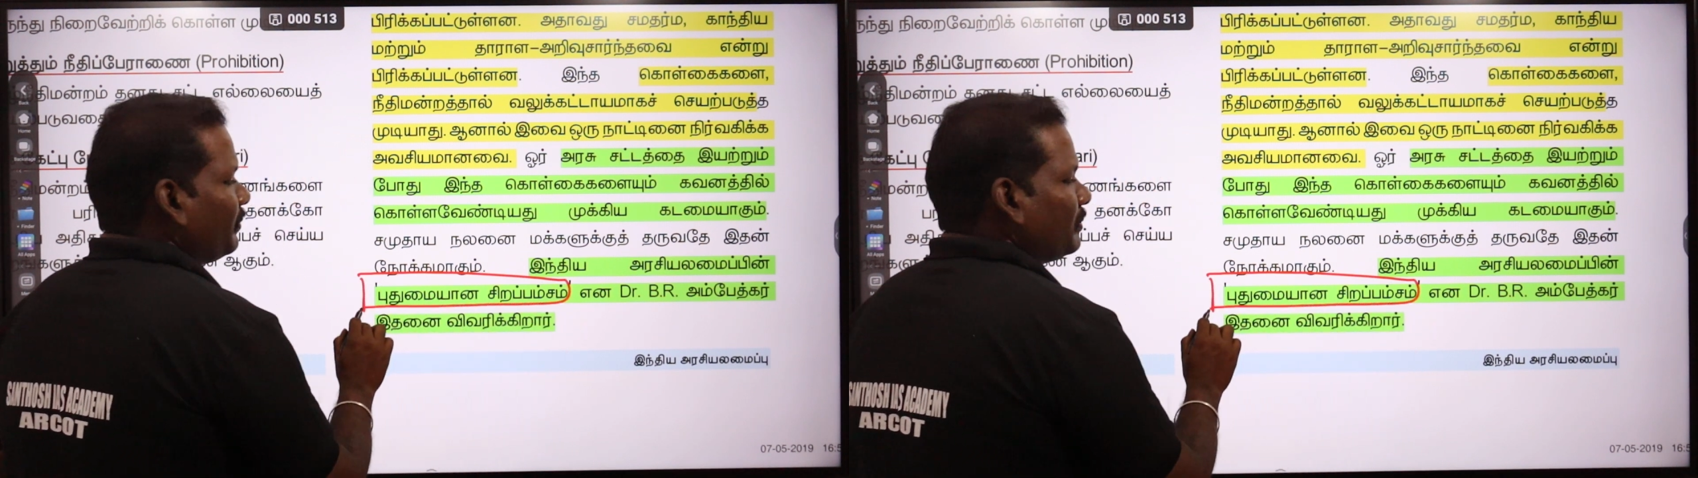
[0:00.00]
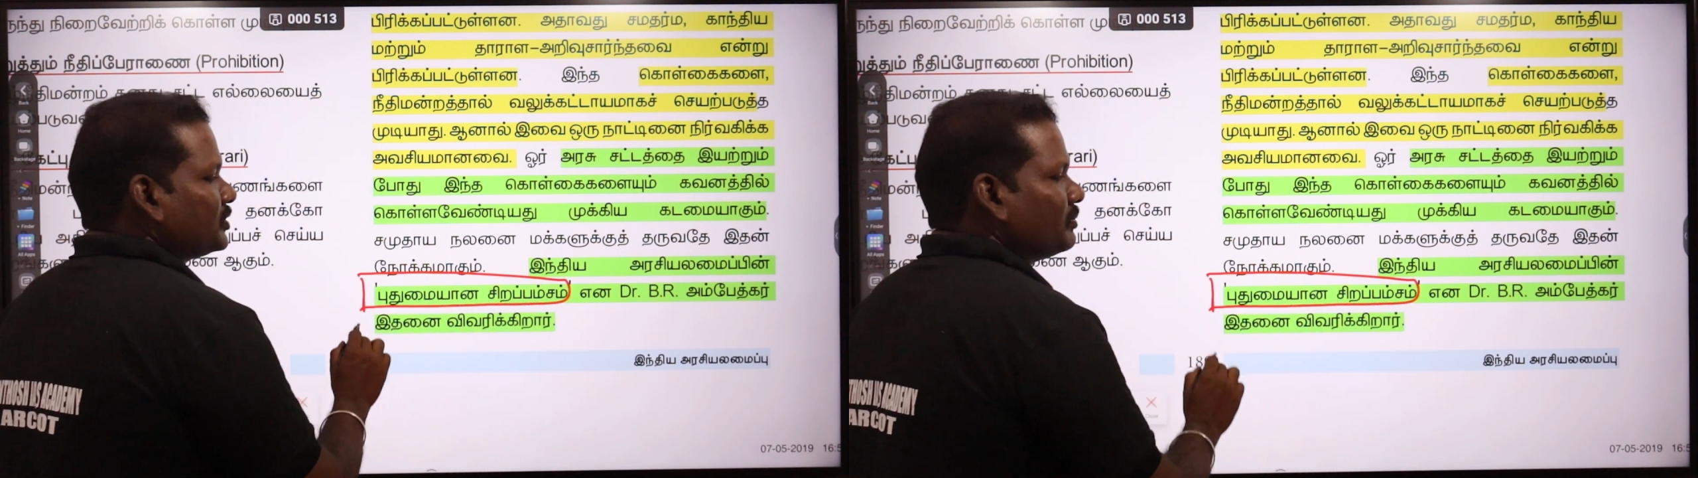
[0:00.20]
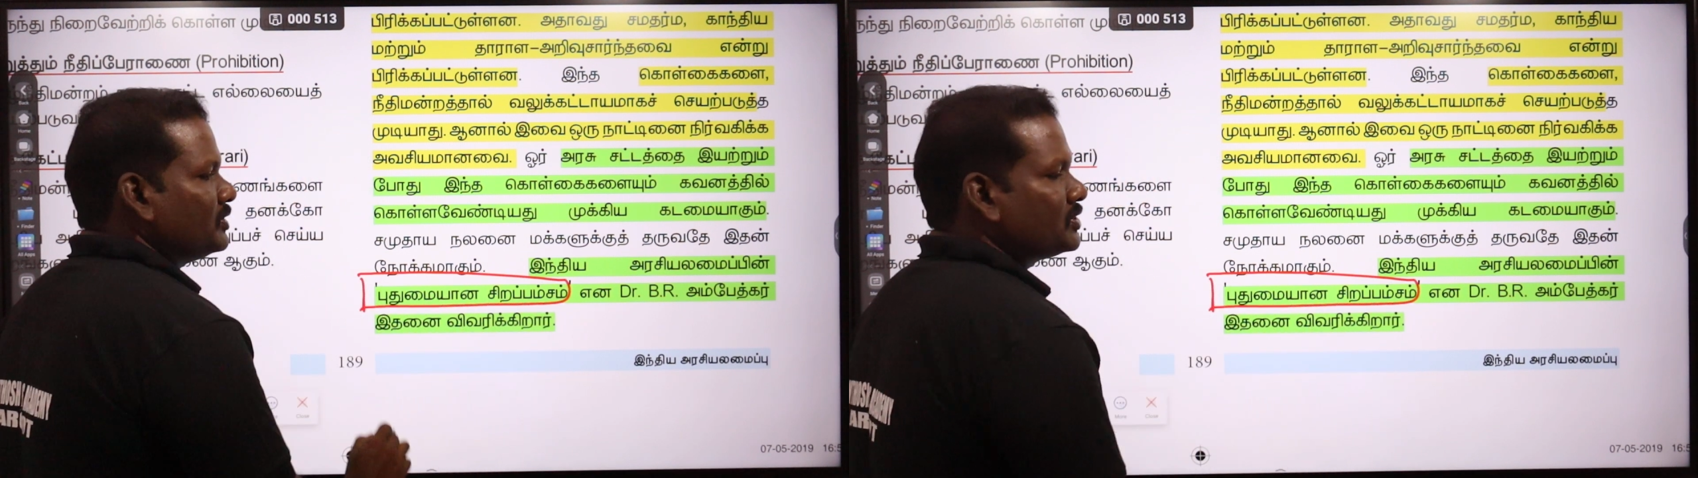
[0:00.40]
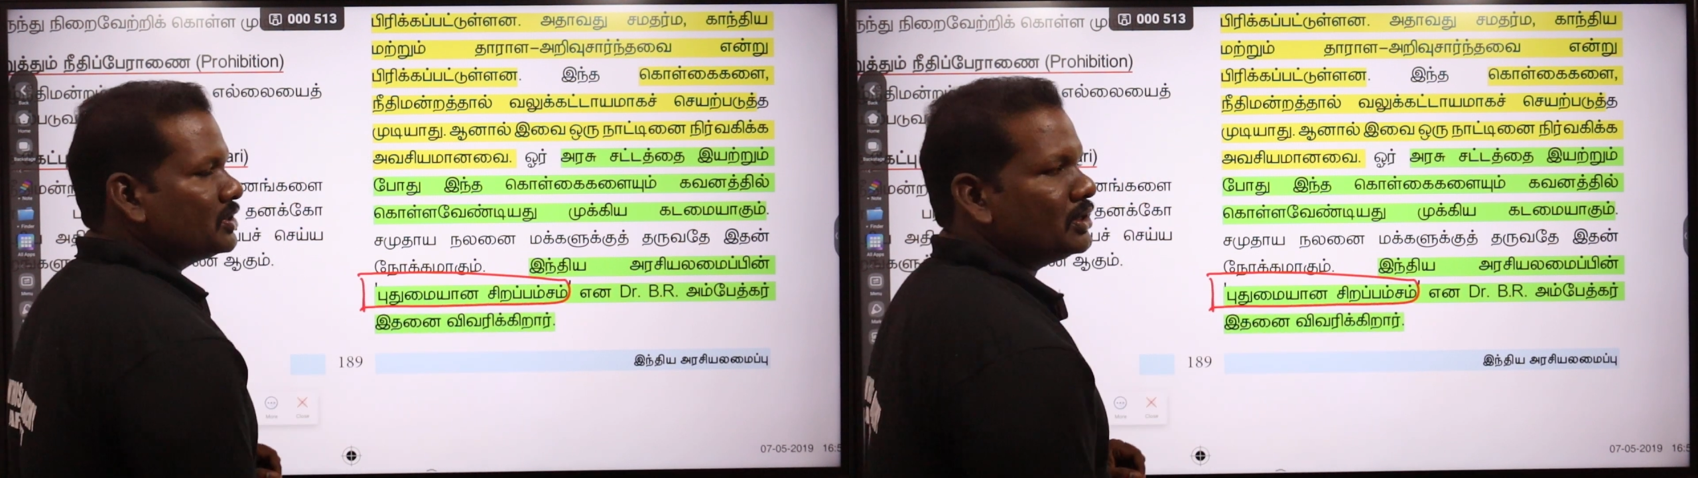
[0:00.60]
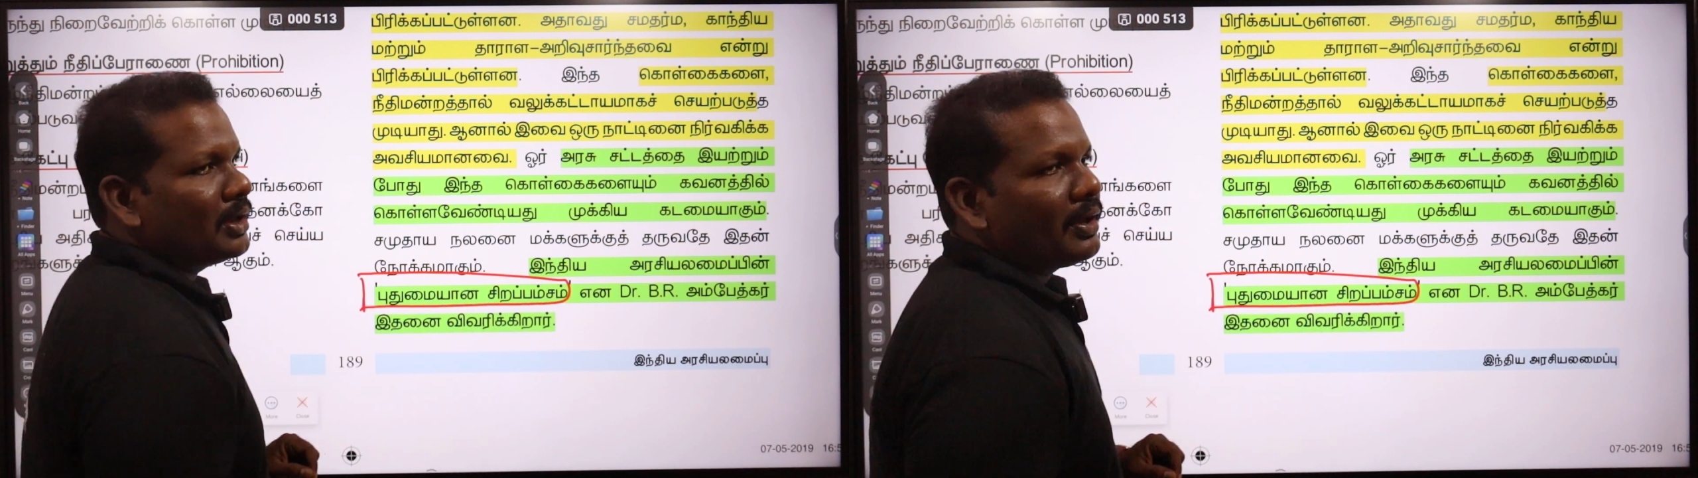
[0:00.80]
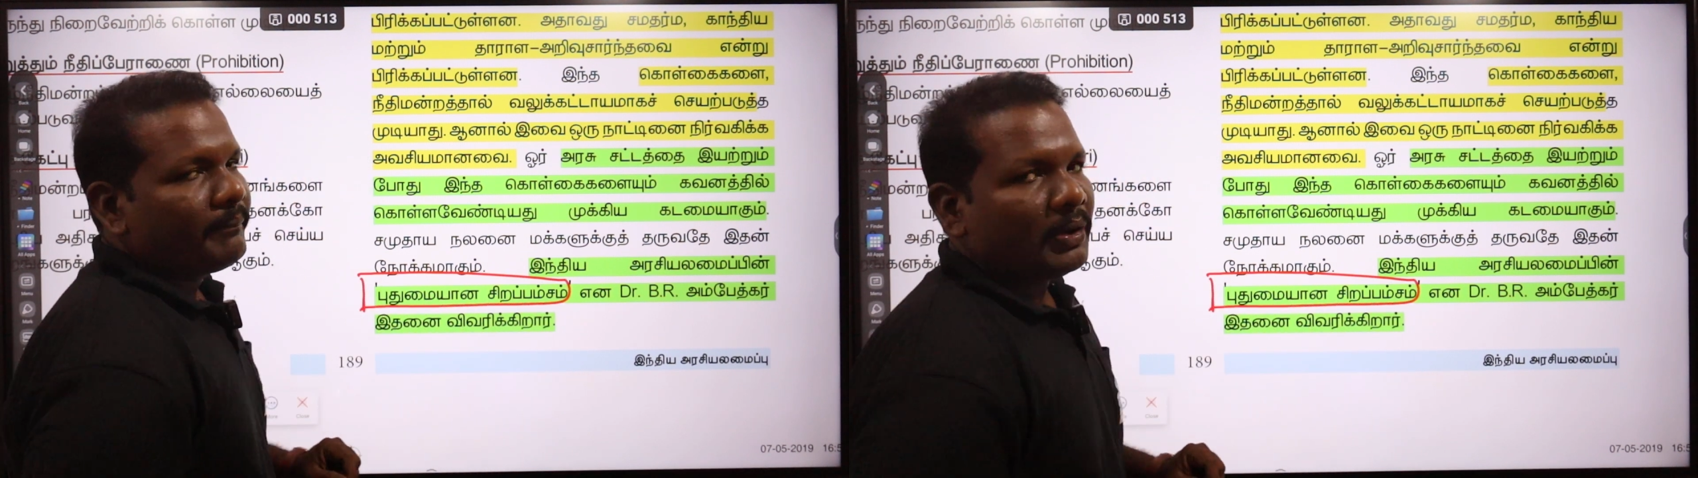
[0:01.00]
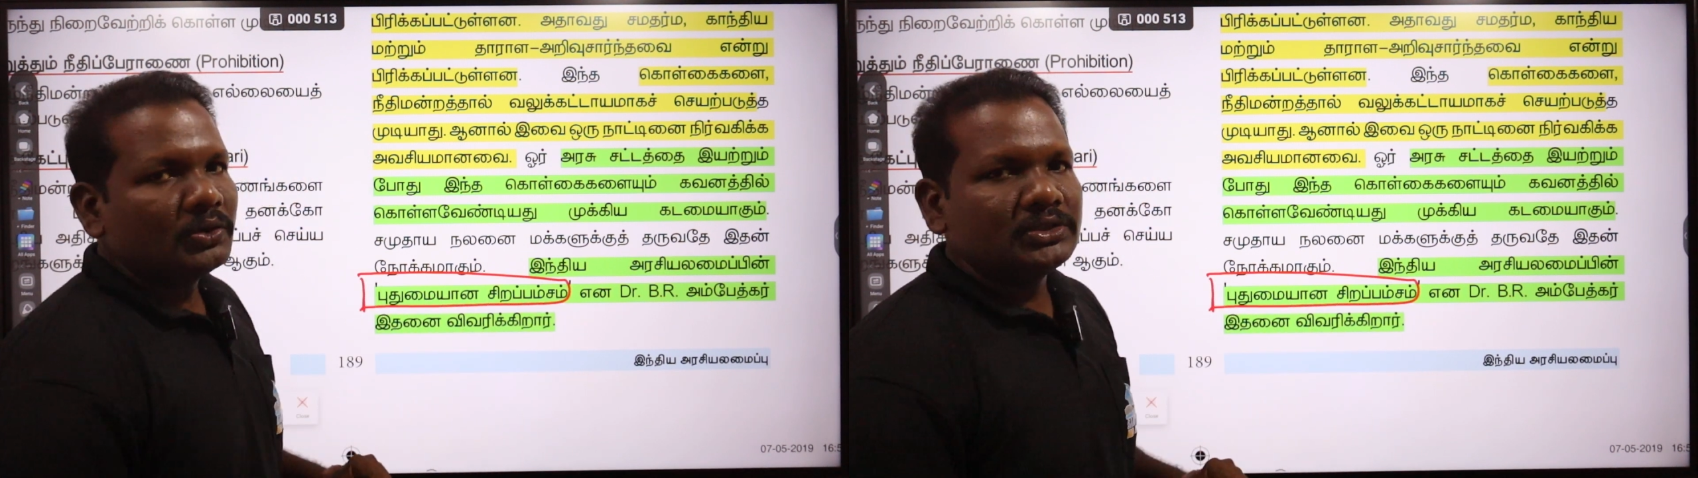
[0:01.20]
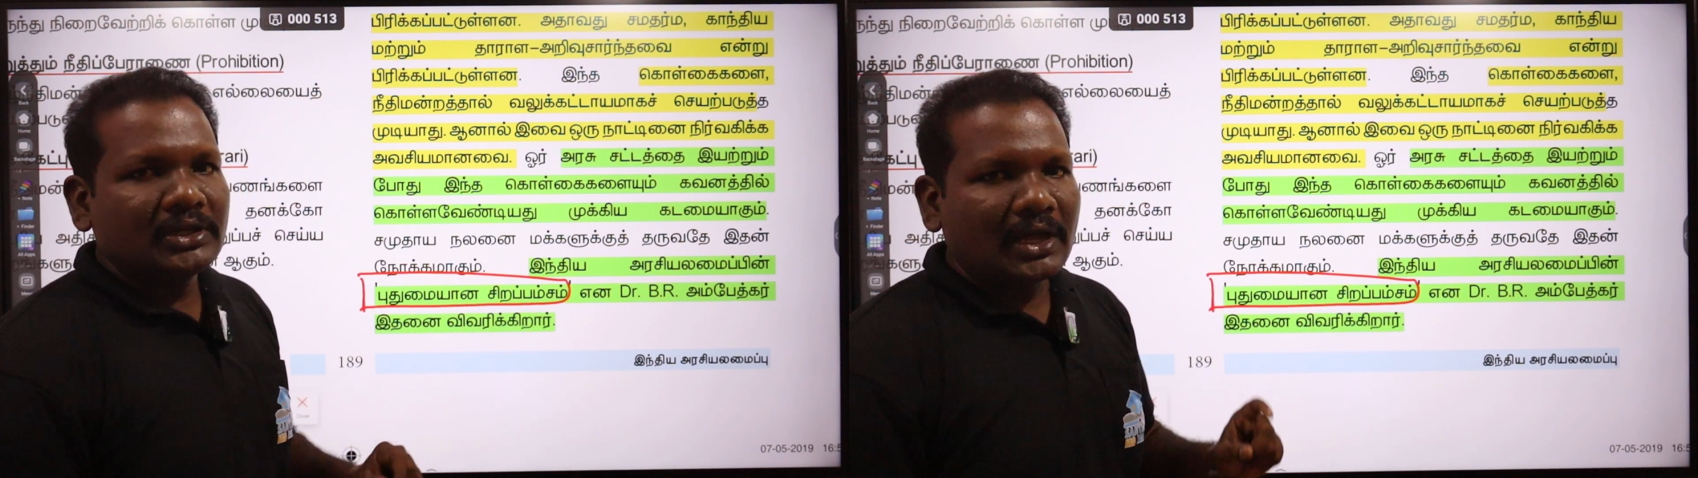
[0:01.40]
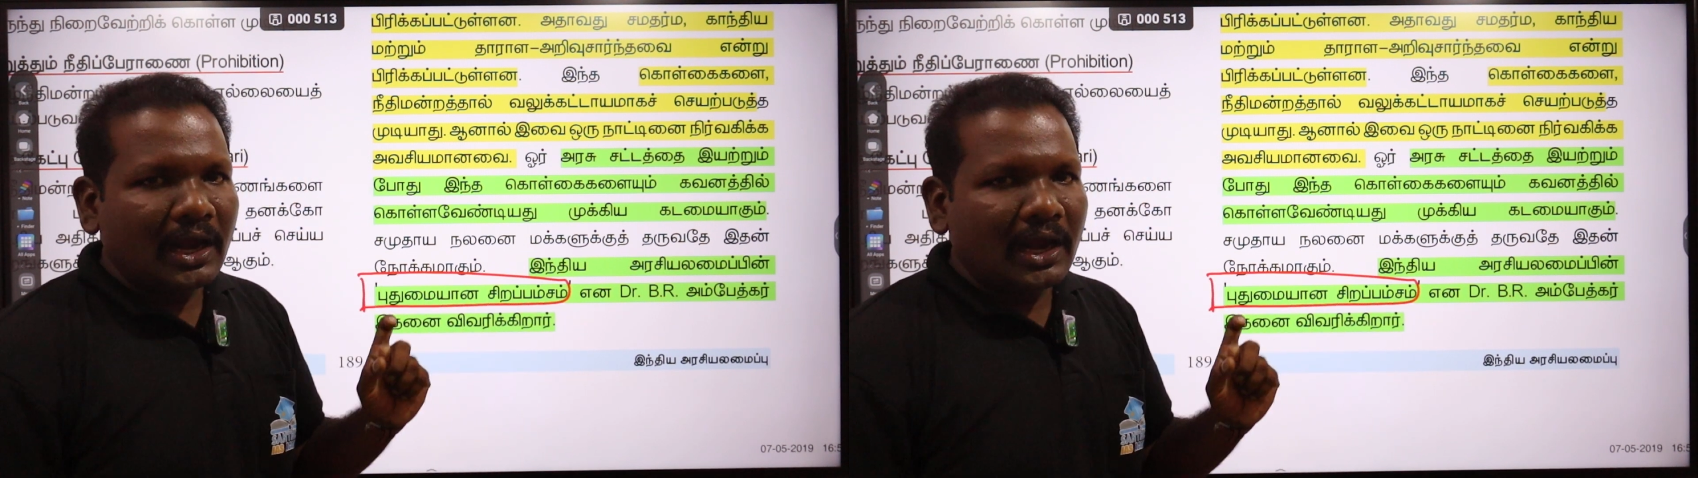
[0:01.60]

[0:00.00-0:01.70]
சிறப்பம்சம் என்று பகுதி